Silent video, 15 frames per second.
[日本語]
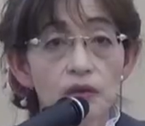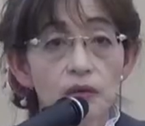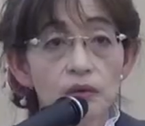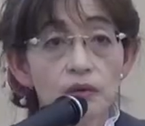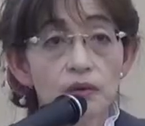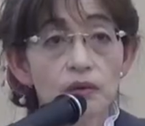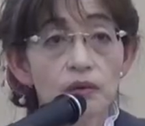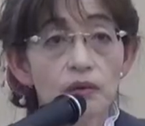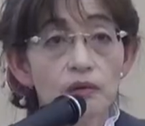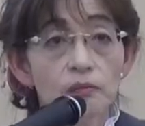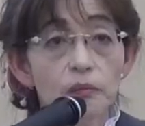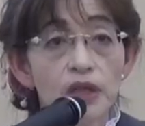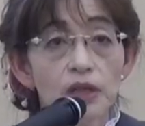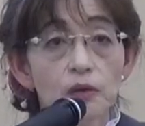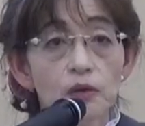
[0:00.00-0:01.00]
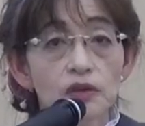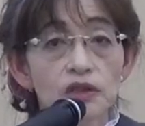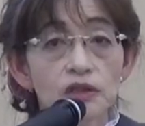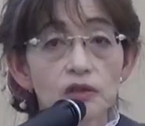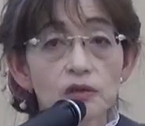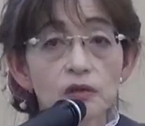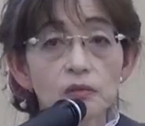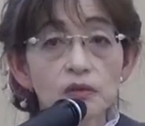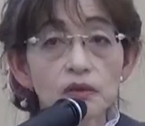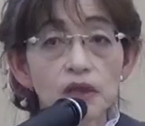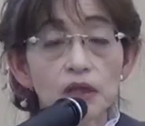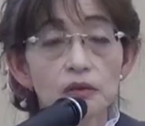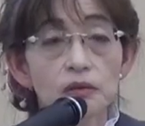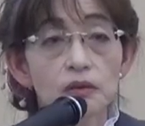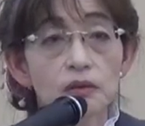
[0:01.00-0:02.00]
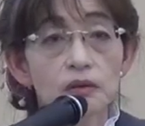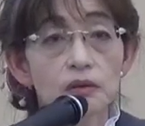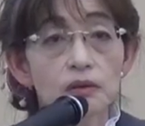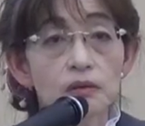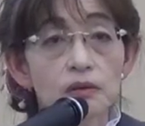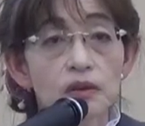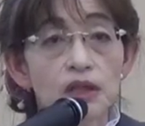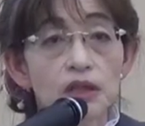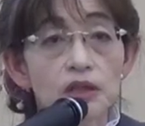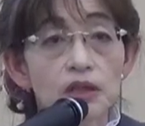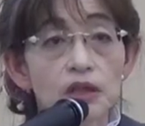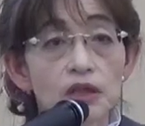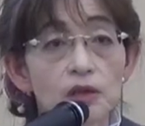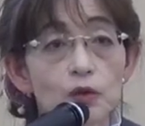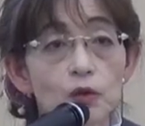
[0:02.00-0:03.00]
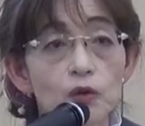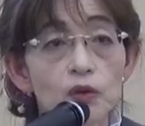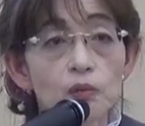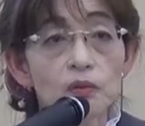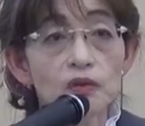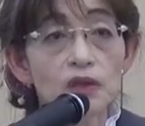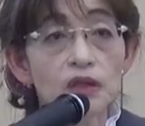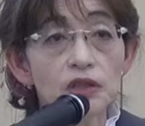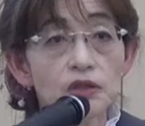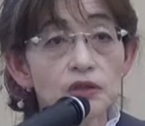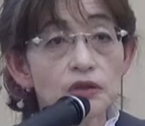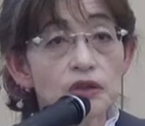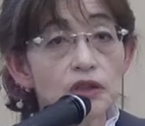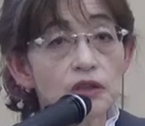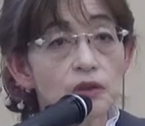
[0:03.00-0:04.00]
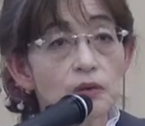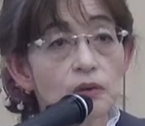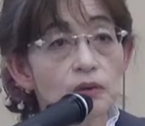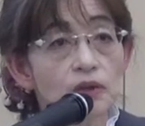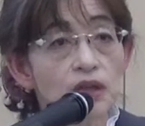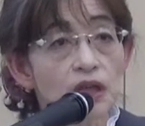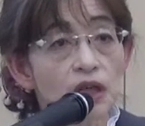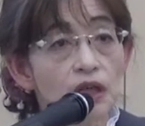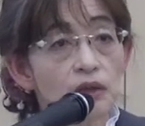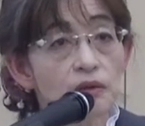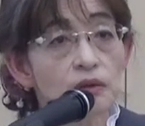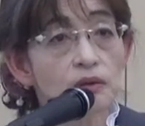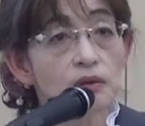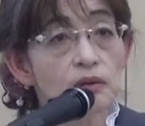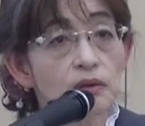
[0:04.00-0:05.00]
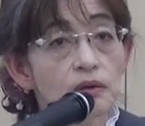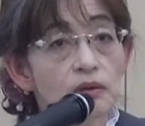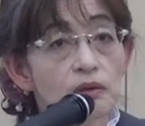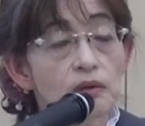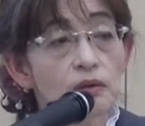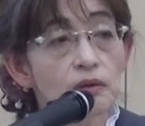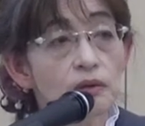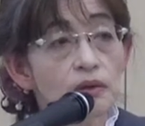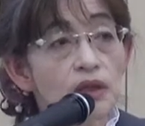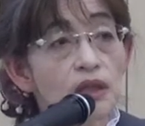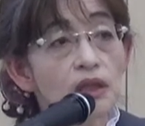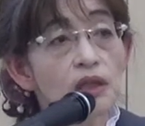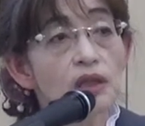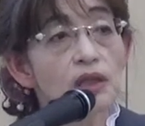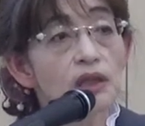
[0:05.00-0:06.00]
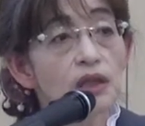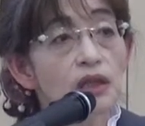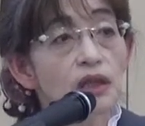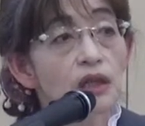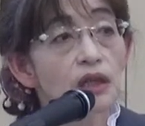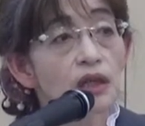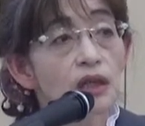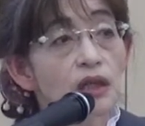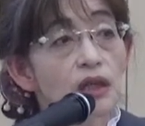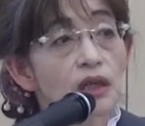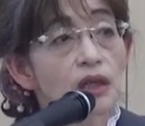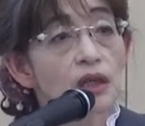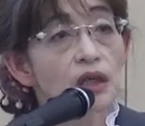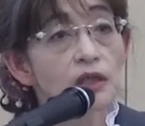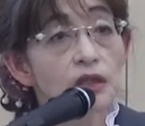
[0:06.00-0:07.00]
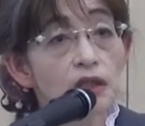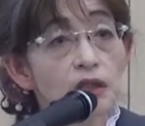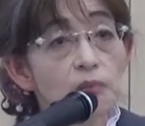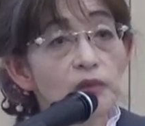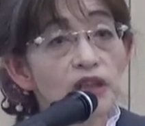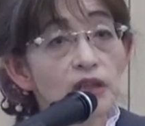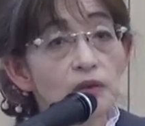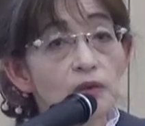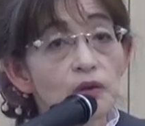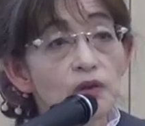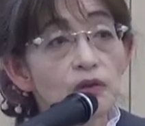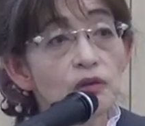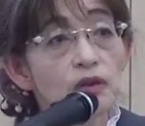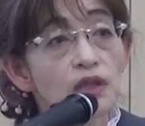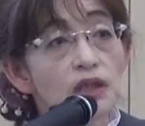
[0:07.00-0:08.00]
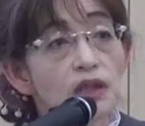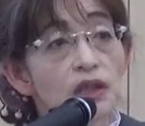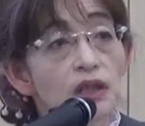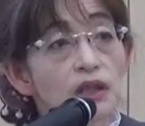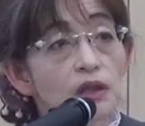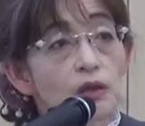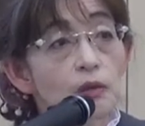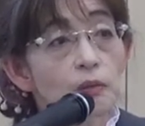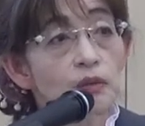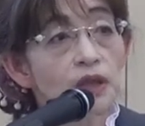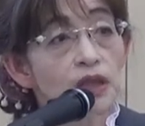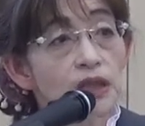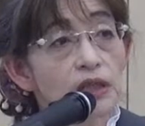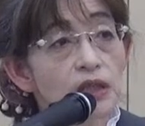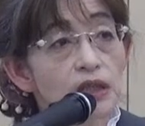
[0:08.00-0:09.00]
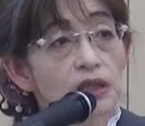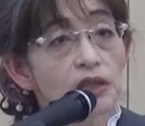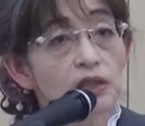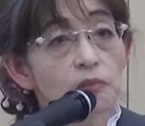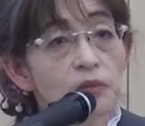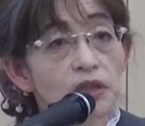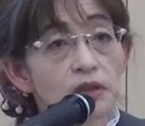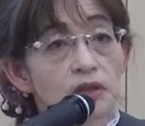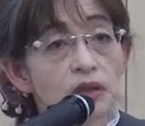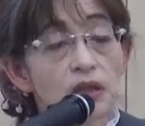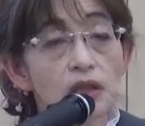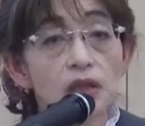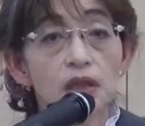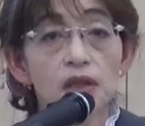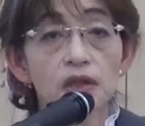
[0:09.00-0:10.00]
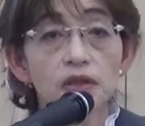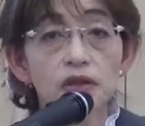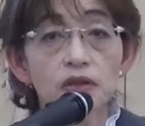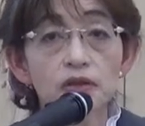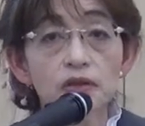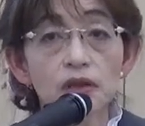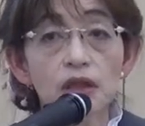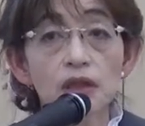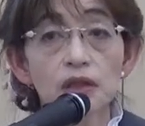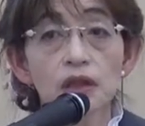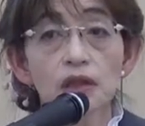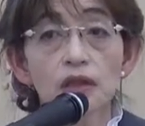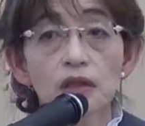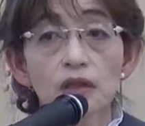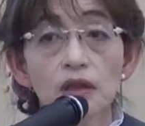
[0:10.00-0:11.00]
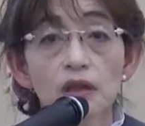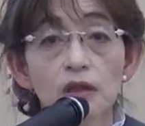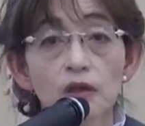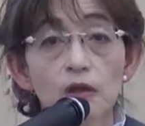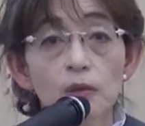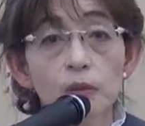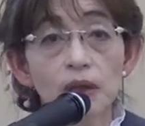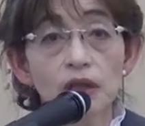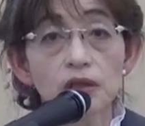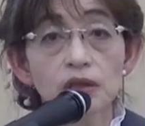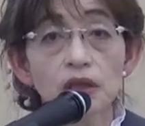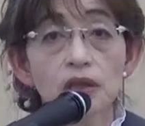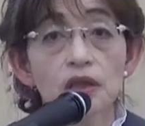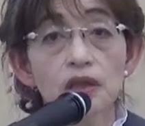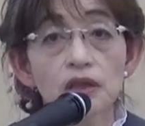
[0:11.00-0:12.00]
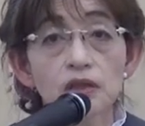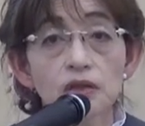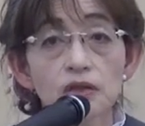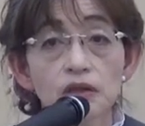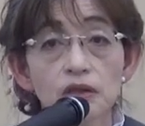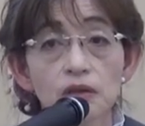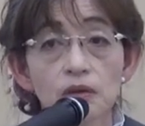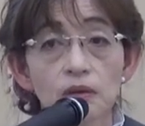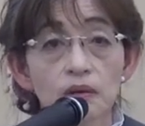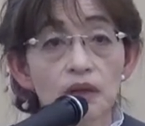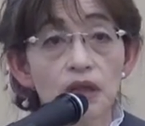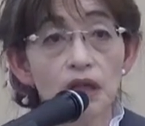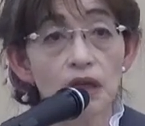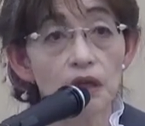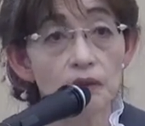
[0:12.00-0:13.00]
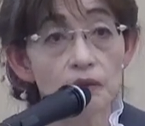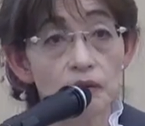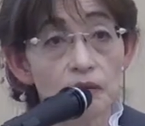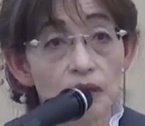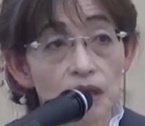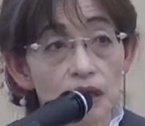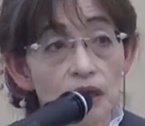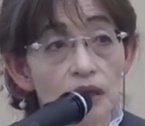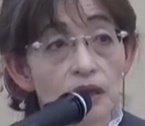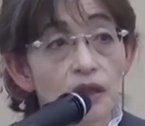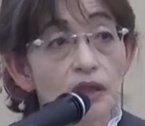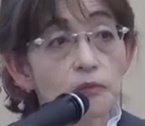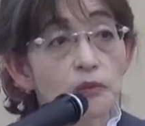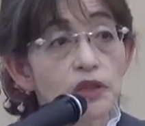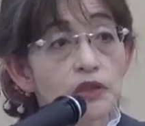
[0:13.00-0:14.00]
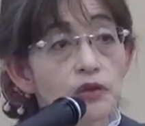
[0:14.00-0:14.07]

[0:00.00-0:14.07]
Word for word: とまあ、児童文学というと大体子どもが主人公であるということが、えー、当たり前のように思われたりしますが実は、えー、おばあさんが主人公であるとか、まあ、